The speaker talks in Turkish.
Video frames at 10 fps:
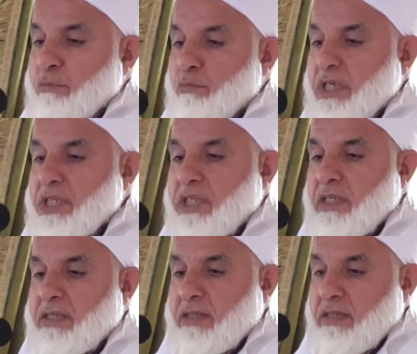
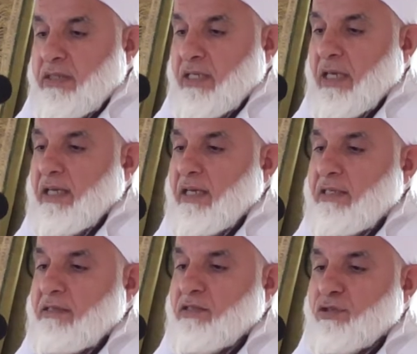başkasının
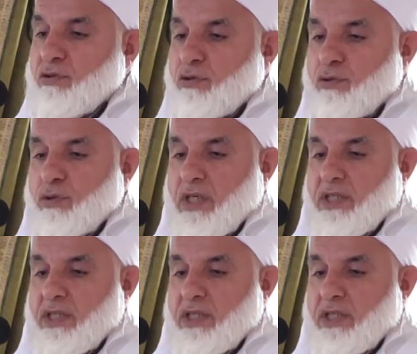elleri titriyor,